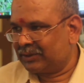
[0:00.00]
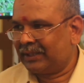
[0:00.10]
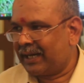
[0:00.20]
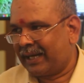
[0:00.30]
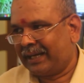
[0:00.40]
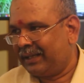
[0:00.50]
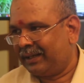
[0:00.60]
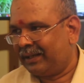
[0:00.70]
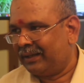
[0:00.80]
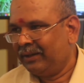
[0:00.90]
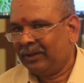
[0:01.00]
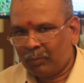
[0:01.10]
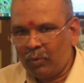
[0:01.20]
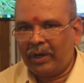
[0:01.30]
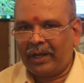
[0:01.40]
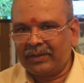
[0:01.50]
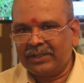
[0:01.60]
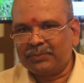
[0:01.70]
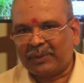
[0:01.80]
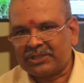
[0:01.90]
இதாக கரைக்கிறீங்க மூணாவது
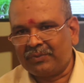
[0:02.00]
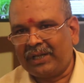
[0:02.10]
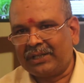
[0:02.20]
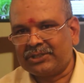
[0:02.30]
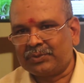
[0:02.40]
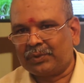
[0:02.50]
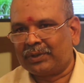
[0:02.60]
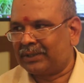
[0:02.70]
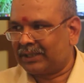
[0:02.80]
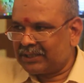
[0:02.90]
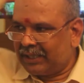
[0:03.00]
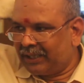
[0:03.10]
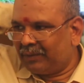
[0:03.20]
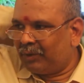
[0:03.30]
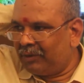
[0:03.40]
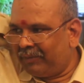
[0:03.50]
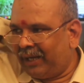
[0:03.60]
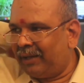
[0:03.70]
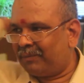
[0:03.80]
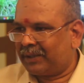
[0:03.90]
பச்சை மிளகாய் இஞ்சி பூண்டு கரைசல் அடிக்கும்போது
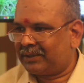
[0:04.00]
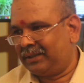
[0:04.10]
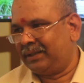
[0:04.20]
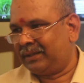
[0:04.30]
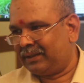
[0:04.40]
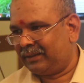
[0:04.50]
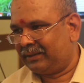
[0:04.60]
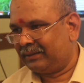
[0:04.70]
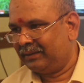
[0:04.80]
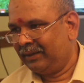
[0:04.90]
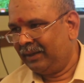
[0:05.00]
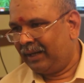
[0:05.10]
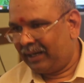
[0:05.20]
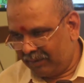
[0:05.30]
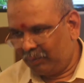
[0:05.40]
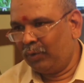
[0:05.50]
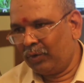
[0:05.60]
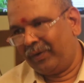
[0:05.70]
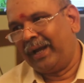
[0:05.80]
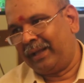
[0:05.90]
மேலே பட்டு ஆனால்
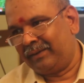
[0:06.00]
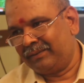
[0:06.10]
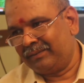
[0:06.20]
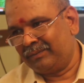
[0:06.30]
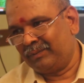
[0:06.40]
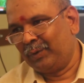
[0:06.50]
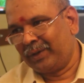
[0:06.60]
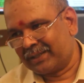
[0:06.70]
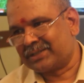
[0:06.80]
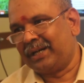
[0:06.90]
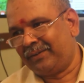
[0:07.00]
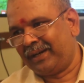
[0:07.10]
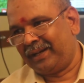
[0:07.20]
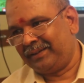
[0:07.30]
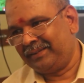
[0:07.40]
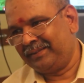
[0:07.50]
மூணு வேலை மூணு எக்ஸ்ட்ரா வேலை